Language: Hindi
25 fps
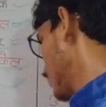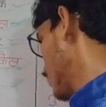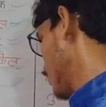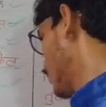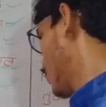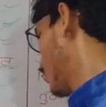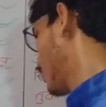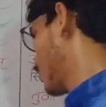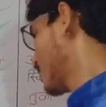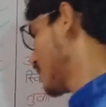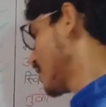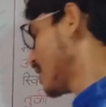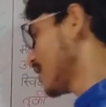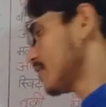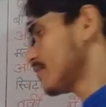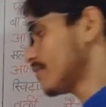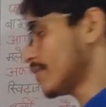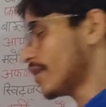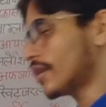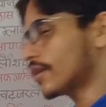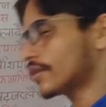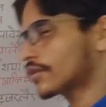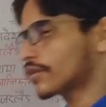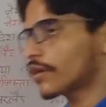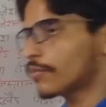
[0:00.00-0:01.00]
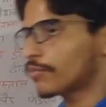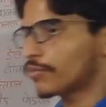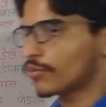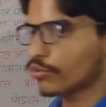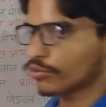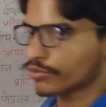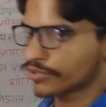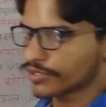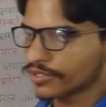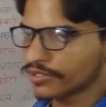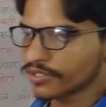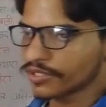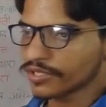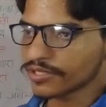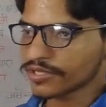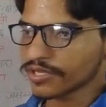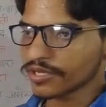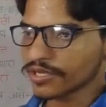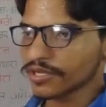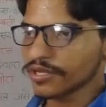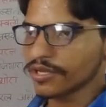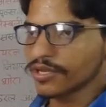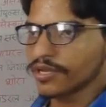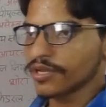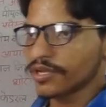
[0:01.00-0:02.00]
तो भूटान भारत का पड़ोसी देश
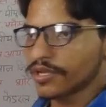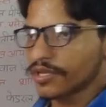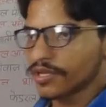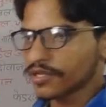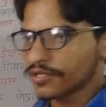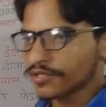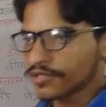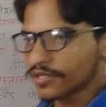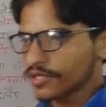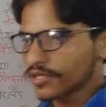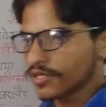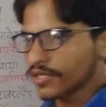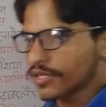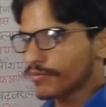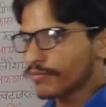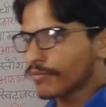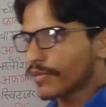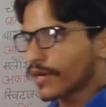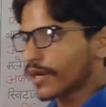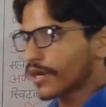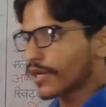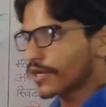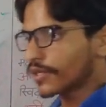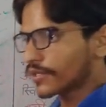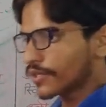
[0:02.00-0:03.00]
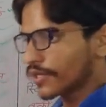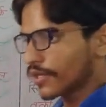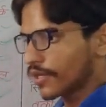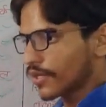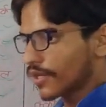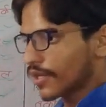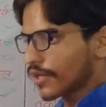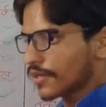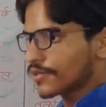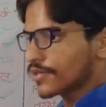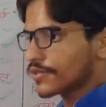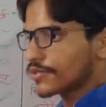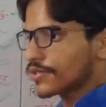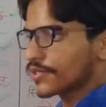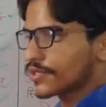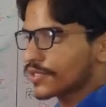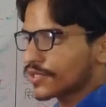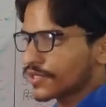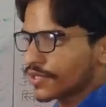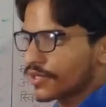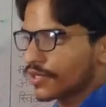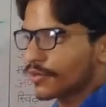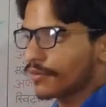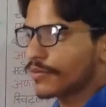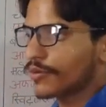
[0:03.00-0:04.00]
है इसलिए भारत के लिहाजे से
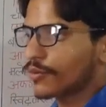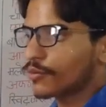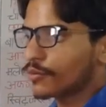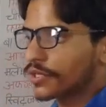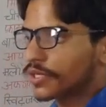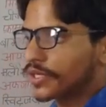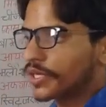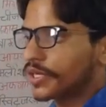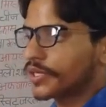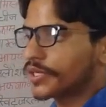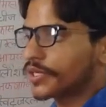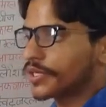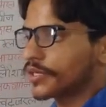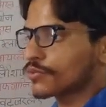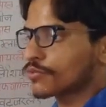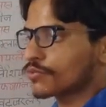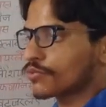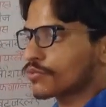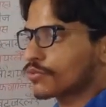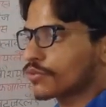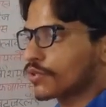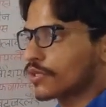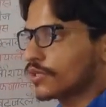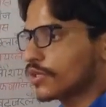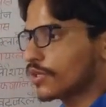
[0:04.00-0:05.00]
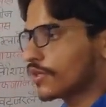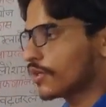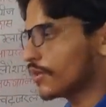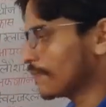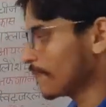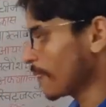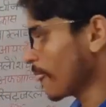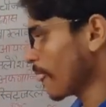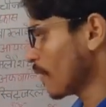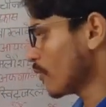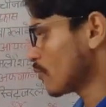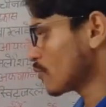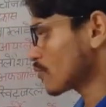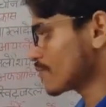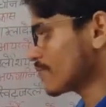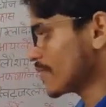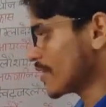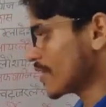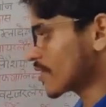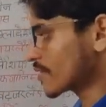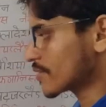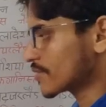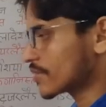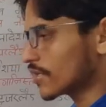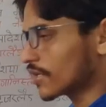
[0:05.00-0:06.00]
जितने भी इंडियन एंट्रेंस होते हैं उसमें
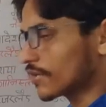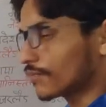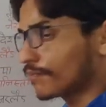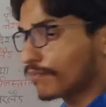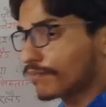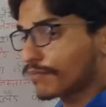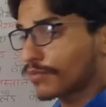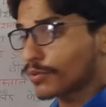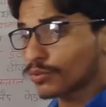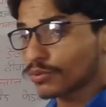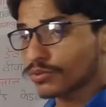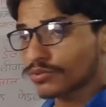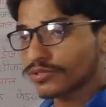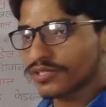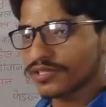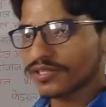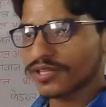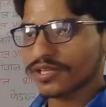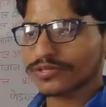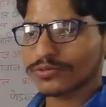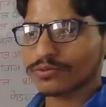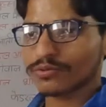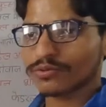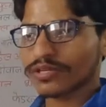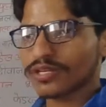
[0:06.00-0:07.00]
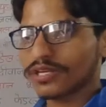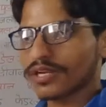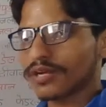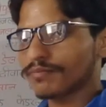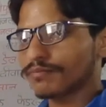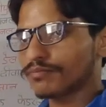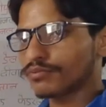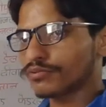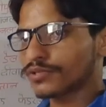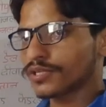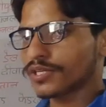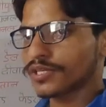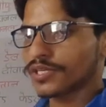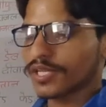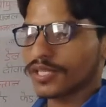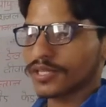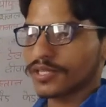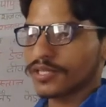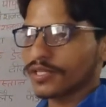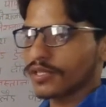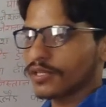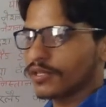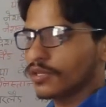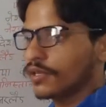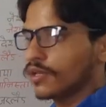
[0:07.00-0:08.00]
अक्सर पड़ोसी देशों के नाम पूछे
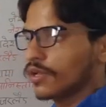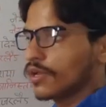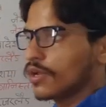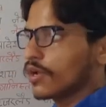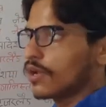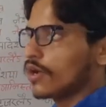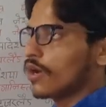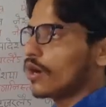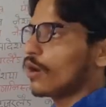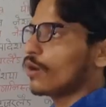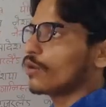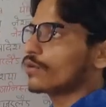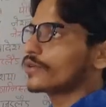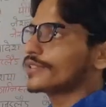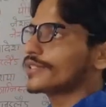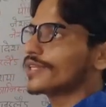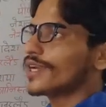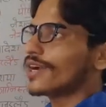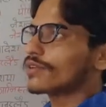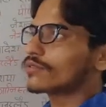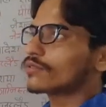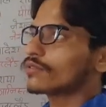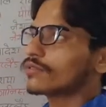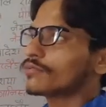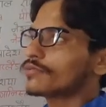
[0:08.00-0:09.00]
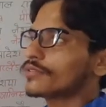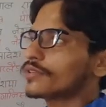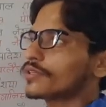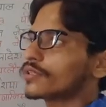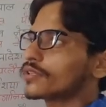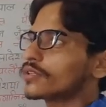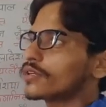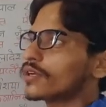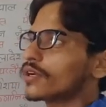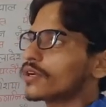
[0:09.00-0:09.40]
जाते हैं और या तो फिर